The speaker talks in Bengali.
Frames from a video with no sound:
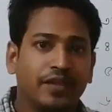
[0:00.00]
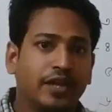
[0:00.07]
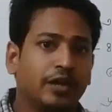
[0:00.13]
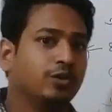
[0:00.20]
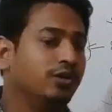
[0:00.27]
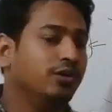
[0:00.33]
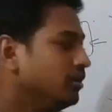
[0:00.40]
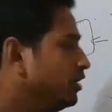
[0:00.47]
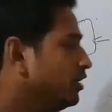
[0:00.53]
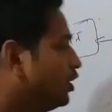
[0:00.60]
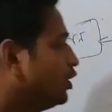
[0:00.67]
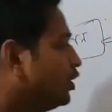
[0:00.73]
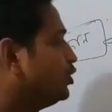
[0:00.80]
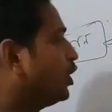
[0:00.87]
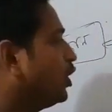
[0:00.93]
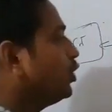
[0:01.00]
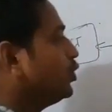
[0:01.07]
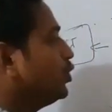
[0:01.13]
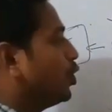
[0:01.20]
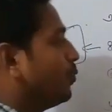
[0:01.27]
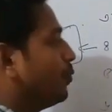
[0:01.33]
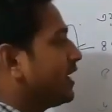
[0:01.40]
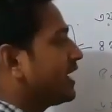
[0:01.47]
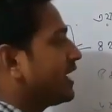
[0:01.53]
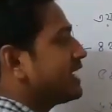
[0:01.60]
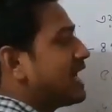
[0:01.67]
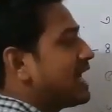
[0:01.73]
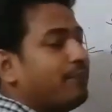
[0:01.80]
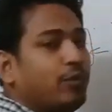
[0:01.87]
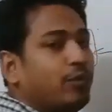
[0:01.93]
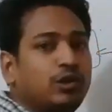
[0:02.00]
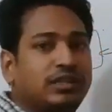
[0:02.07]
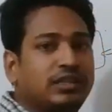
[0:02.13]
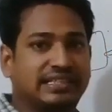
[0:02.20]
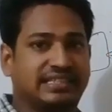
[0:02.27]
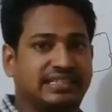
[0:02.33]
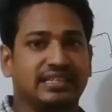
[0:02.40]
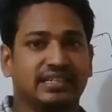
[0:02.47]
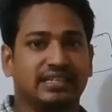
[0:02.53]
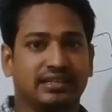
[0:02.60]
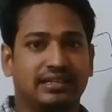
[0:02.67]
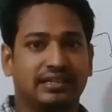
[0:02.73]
দেখুন যখন ধোবাকে কাপড় দিচ্ছি